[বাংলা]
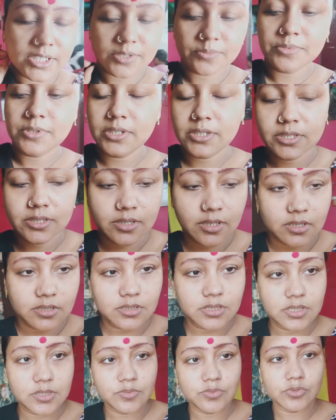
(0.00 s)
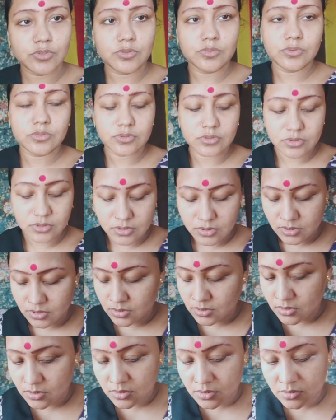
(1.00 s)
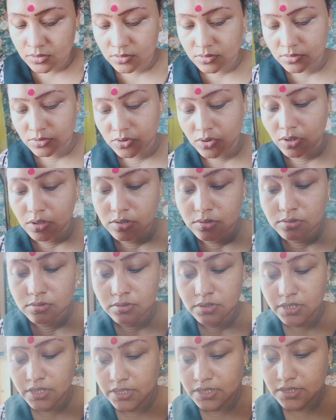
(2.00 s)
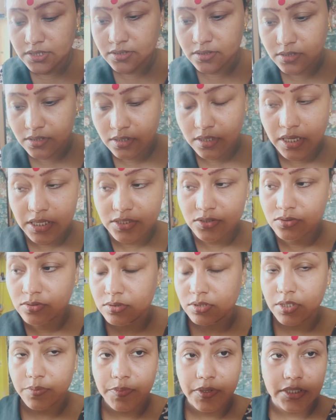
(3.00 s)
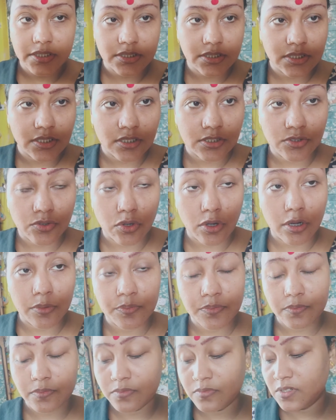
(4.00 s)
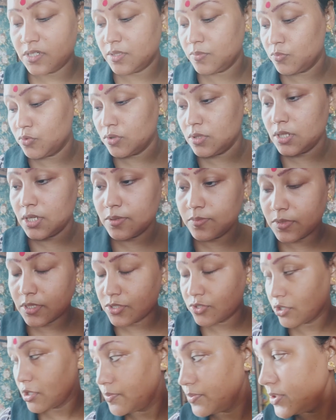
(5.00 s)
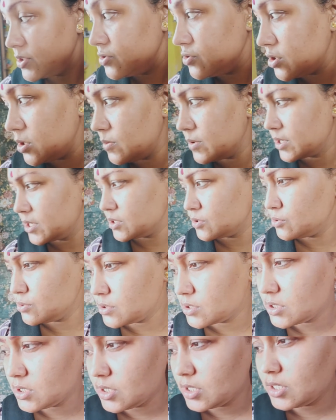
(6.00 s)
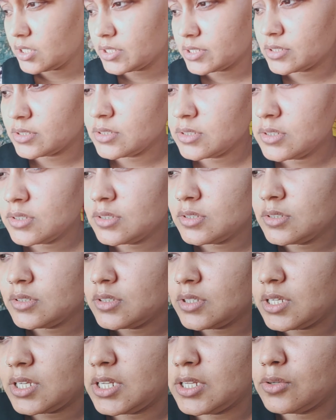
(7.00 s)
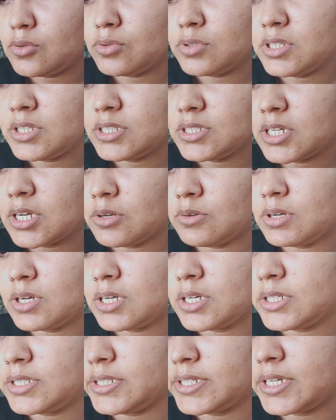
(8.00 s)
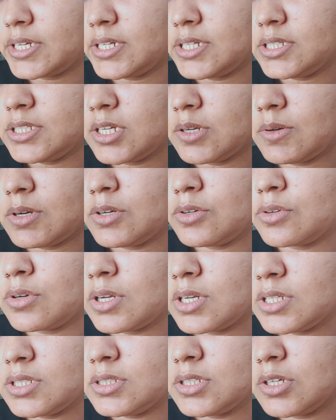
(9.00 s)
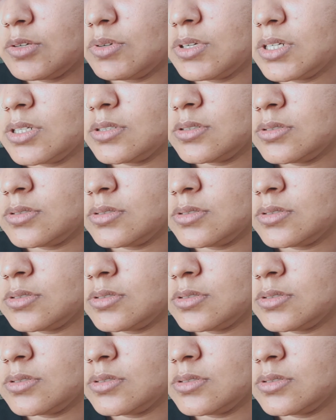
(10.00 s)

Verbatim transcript: দেখবে আর কি বলবো জল তো নেই কাজ করতে পারছি না সব মানে বললাম না সব কিছু আমাকে করতে হয় এই লোনে যাওয়া এখানে যাওয়া ওখানে যাওয়া